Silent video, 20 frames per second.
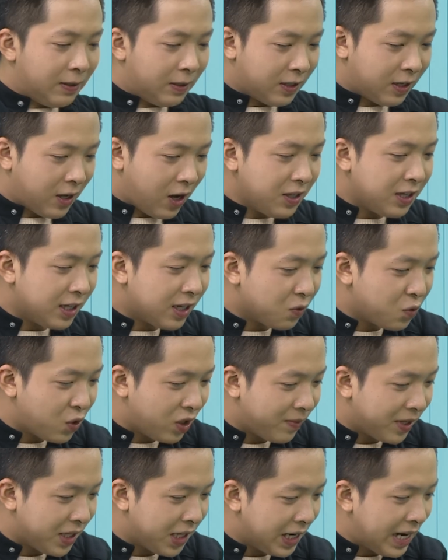có những câu chuyện
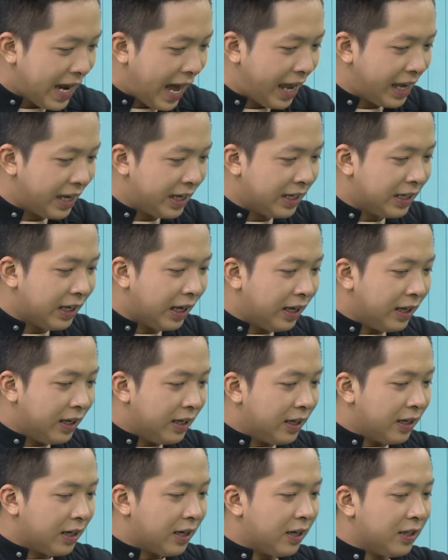mình giữ lại
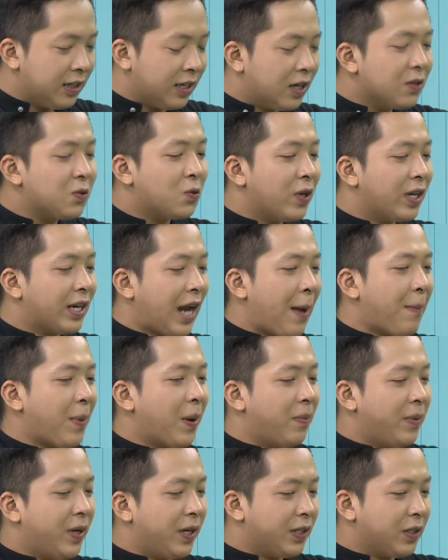có những câu chuyện nào mà
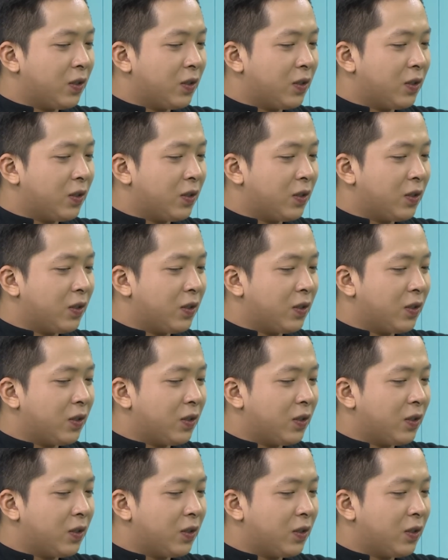mình